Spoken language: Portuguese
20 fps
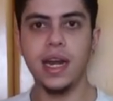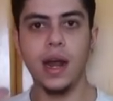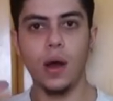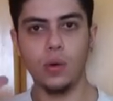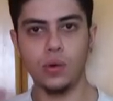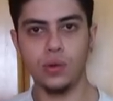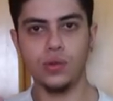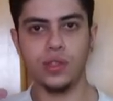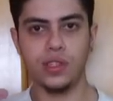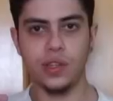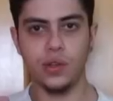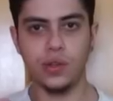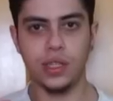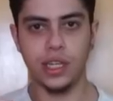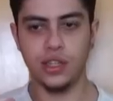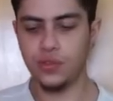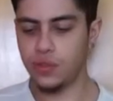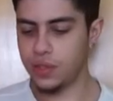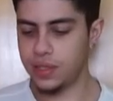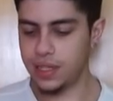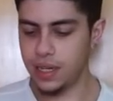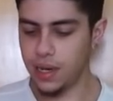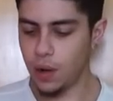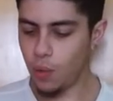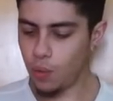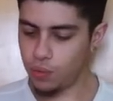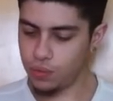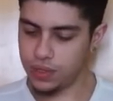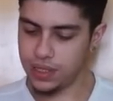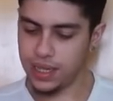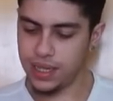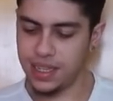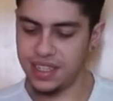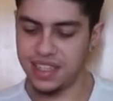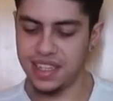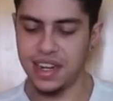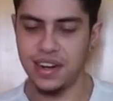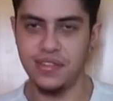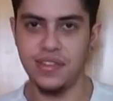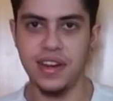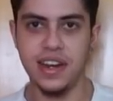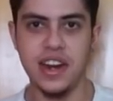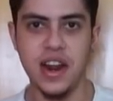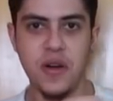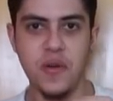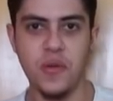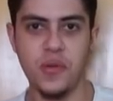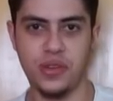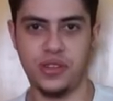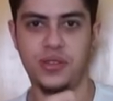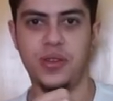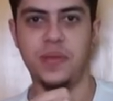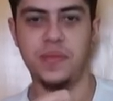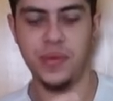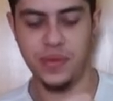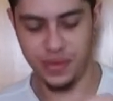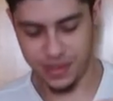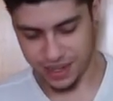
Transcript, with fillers: não no seu dedo. Se você não conseguir escrever não com a sua mão